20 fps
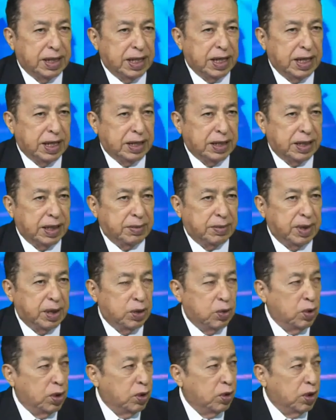electa, más
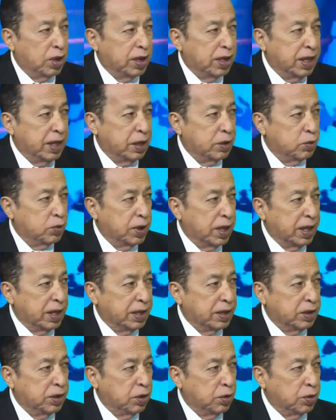luego haría alguna
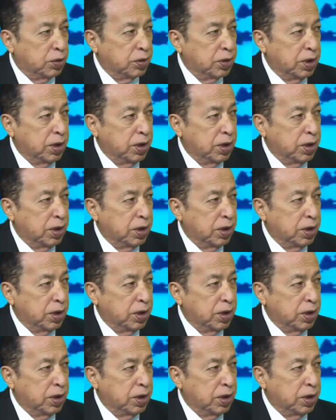gestión